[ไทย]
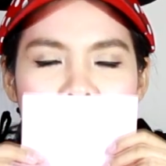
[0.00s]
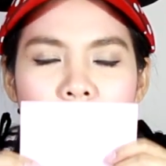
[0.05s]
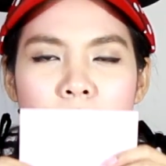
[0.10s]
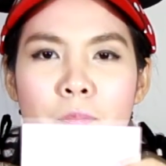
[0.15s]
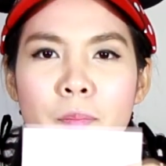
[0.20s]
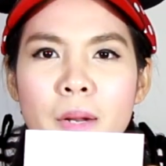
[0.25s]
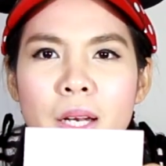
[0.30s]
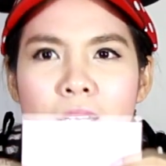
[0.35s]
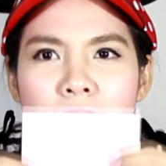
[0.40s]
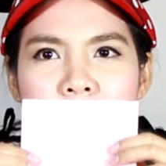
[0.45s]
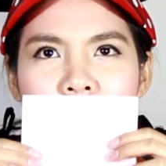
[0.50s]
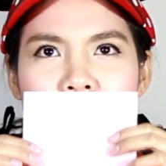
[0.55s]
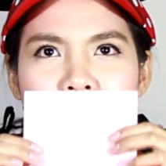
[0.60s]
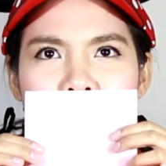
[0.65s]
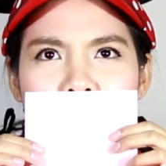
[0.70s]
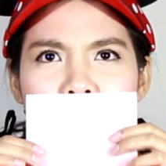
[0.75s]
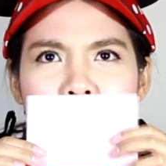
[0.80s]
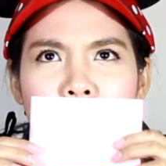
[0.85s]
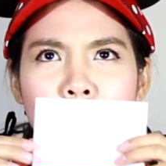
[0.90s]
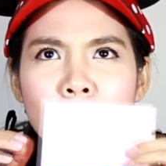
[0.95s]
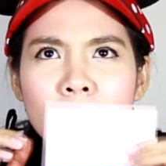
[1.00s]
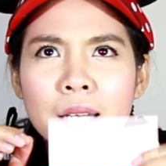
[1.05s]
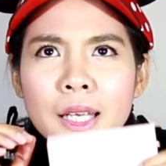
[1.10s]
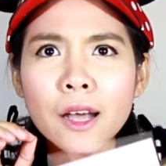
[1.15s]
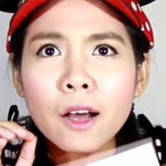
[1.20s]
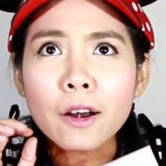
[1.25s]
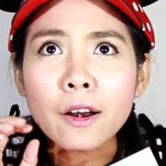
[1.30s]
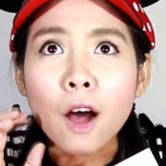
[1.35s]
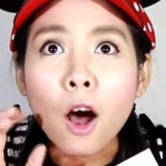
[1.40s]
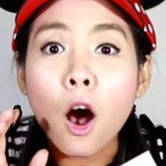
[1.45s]
มันเป็นกลิ่นสตรอเบอ
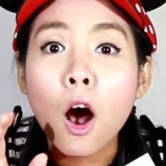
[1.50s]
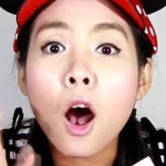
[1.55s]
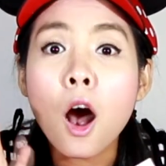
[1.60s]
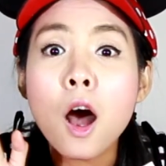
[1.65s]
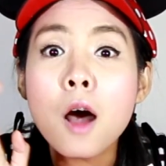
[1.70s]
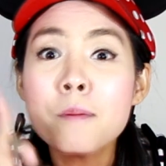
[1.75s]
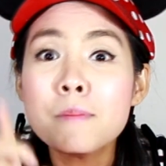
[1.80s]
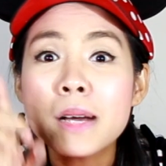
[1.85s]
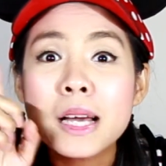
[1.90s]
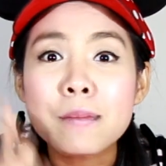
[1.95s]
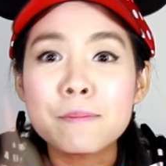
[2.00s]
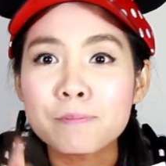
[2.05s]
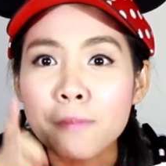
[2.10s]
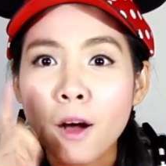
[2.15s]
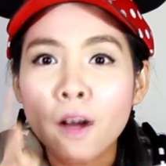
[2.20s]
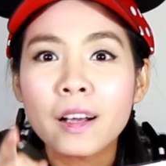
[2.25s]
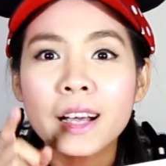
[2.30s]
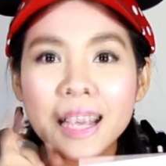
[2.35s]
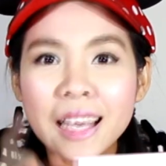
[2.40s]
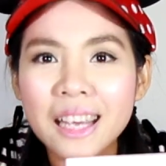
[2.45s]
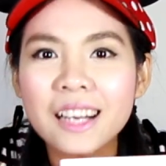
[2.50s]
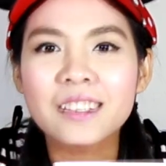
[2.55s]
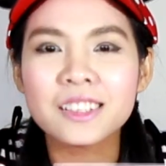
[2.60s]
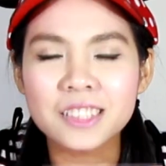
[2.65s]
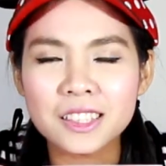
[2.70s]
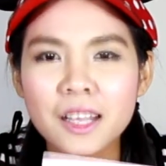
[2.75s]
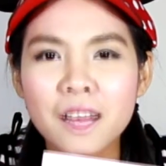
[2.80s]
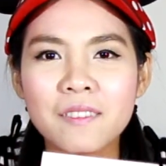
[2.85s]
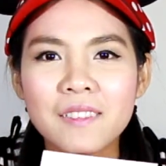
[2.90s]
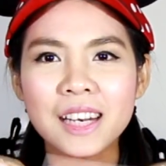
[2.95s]
รี่อ่อนๆเหมือนป๊อกกี้ร
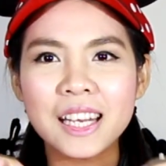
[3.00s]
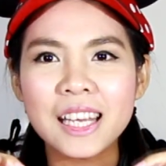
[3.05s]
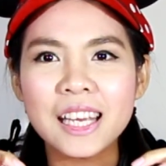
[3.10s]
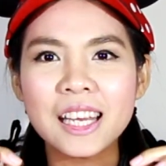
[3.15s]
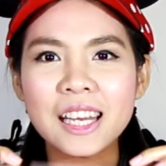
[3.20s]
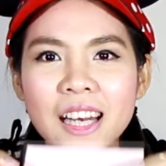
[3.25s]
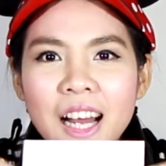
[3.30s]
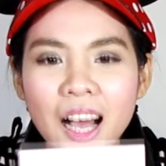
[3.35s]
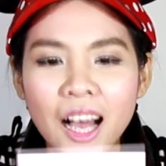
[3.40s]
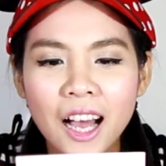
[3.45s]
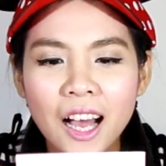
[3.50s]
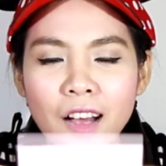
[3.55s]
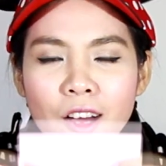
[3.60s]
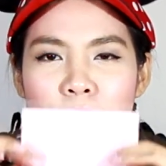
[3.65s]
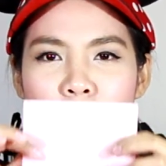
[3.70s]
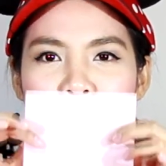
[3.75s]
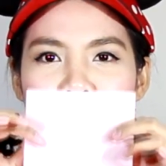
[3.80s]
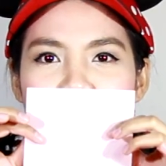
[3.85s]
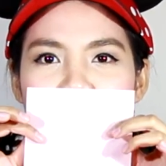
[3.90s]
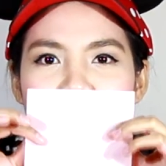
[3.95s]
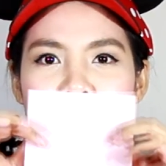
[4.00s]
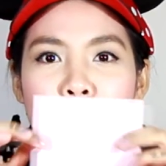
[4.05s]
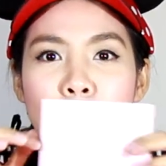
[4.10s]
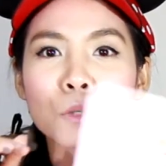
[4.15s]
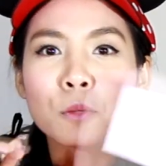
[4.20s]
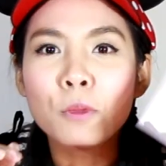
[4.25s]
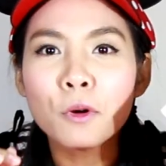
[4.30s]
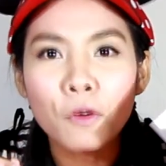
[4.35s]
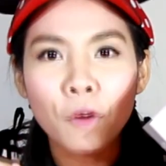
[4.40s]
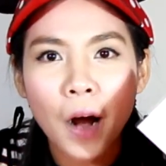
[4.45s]
สสตรอเบอรี่นะคะ
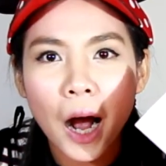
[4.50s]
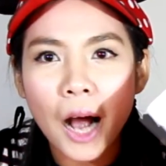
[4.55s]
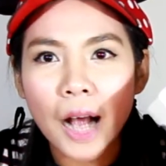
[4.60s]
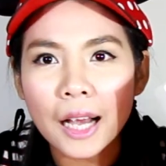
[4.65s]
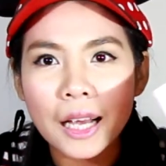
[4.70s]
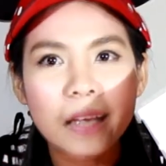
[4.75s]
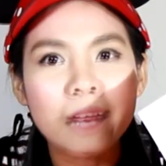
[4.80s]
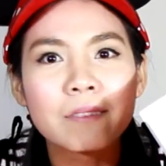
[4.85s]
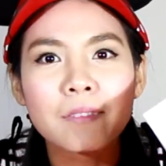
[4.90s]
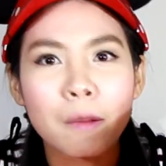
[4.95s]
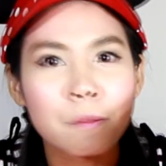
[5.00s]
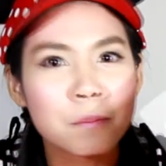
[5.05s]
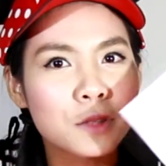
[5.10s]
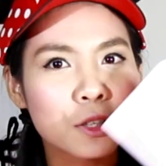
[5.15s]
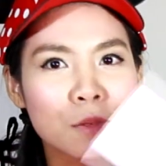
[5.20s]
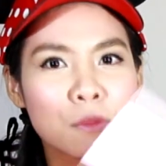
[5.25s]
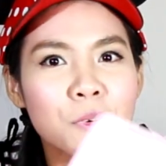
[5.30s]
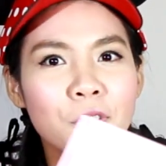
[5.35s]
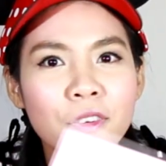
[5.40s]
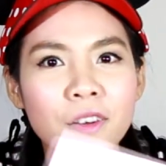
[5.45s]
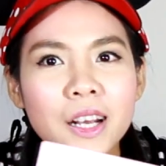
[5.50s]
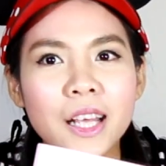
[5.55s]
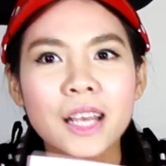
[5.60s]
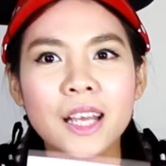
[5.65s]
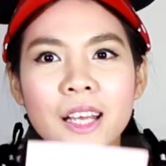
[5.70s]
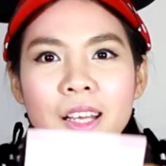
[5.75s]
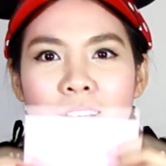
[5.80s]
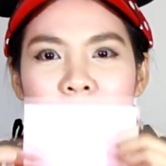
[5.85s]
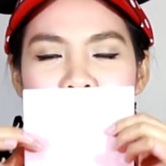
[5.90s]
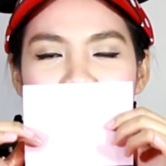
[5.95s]
จุบุอะกลิ่นแบบจุบุเล
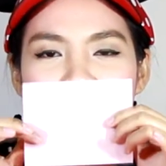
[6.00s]
ย